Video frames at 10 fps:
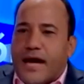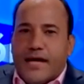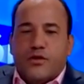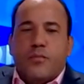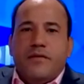
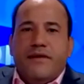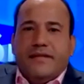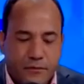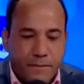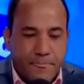Y quiero
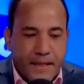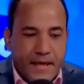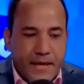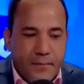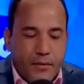revelar
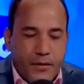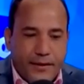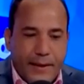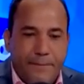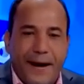por primera,
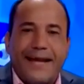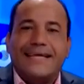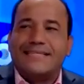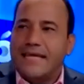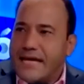por primera
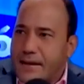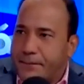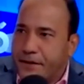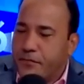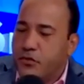vez cómo
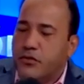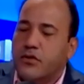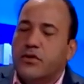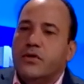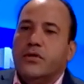llegué a donde
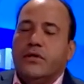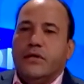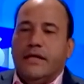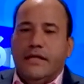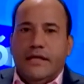Pompeo.
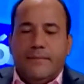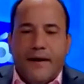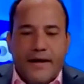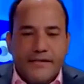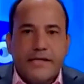
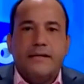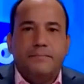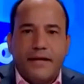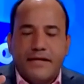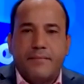Mm.
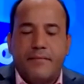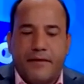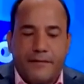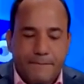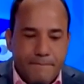
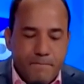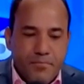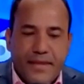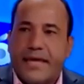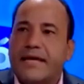
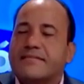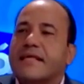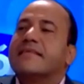Cuando,